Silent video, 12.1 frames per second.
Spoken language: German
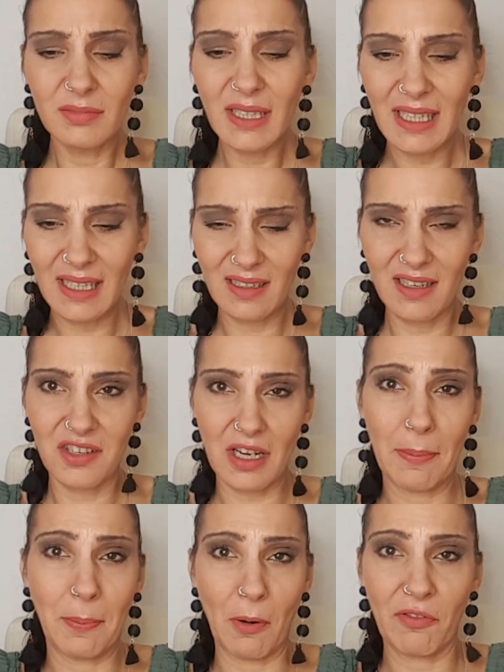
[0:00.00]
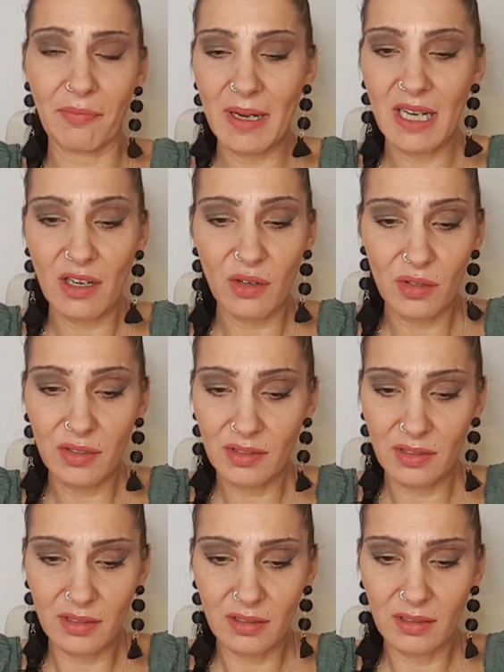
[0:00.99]
eklig ab auf meiner
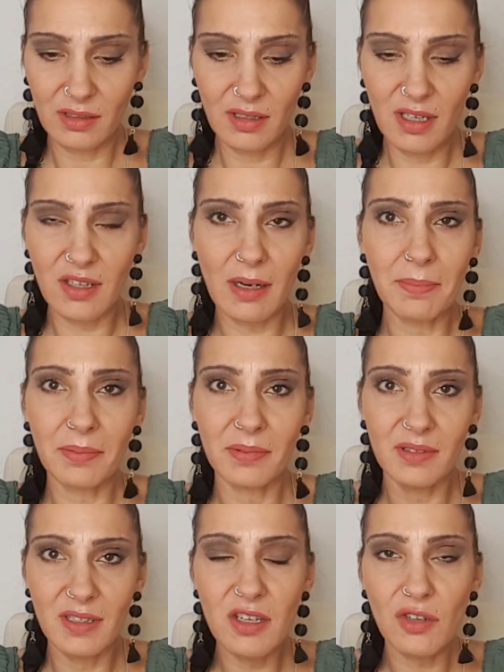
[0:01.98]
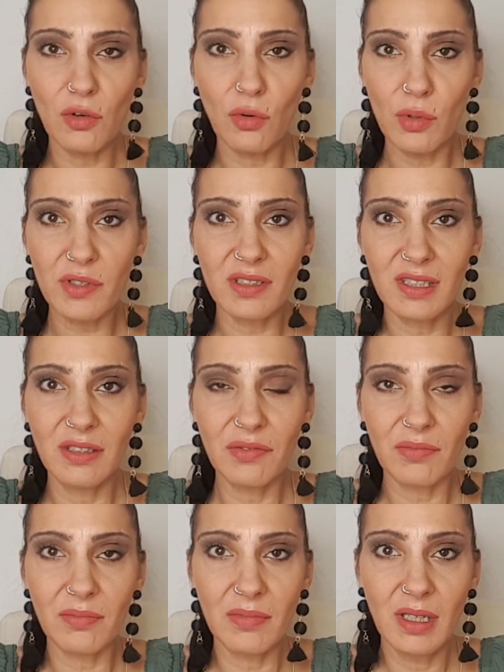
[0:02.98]
Haut. Ich habe nicht eine große
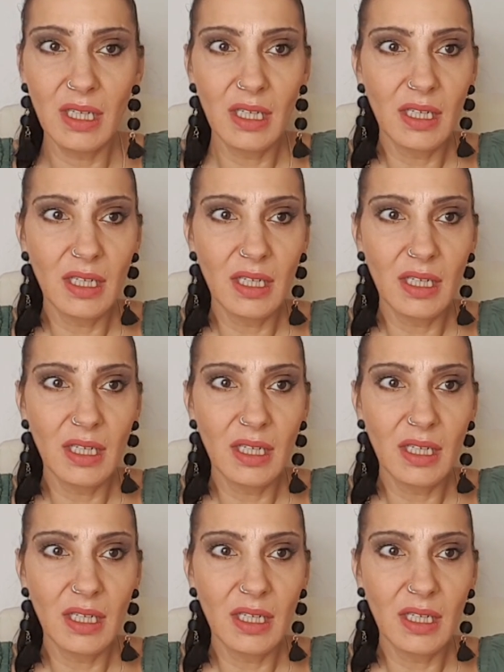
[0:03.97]
Tiefen-